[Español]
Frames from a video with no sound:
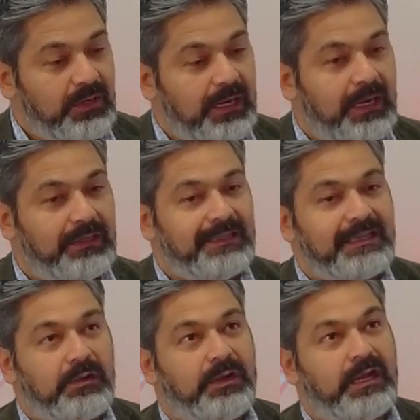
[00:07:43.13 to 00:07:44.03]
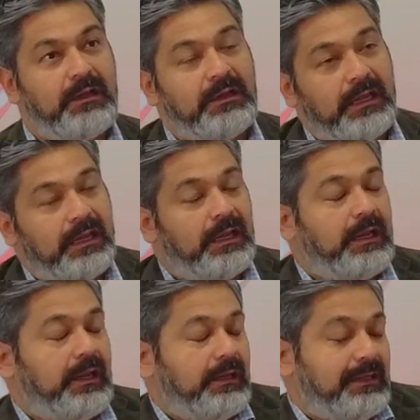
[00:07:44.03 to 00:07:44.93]

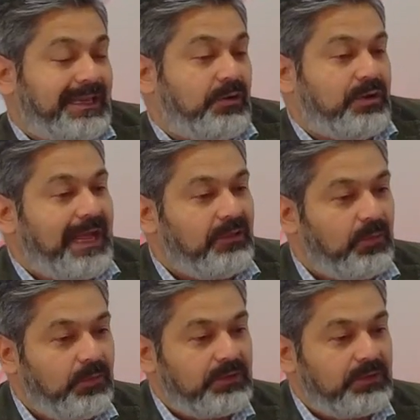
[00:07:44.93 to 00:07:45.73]
eh, desarrollando,